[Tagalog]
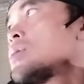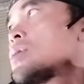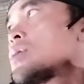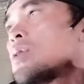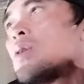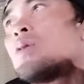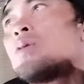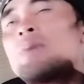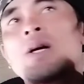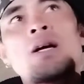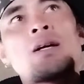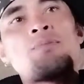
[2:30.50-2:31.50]
So
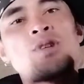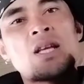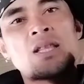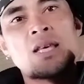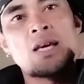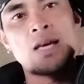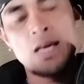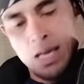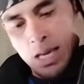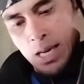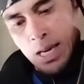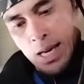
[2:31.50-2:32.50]
mga kaburat,
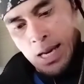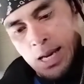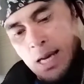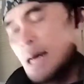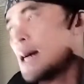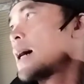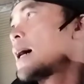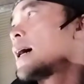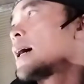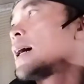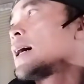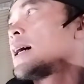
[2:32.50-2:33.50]

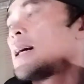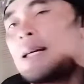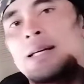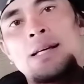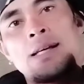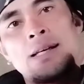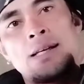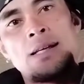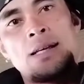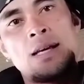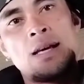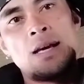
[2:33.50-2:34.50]
uh,
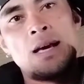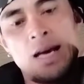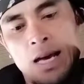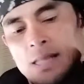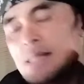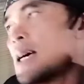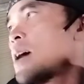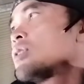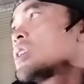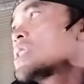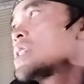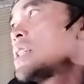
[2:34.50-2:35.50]
ang sahod
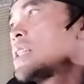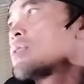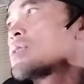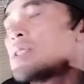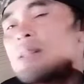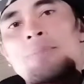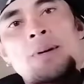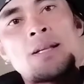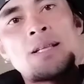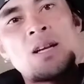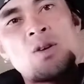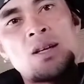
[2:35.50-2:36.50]
kasi dito sa Japan
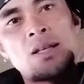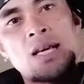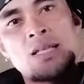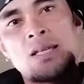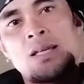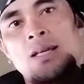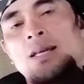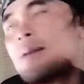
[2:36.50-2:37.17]
dalawang klase.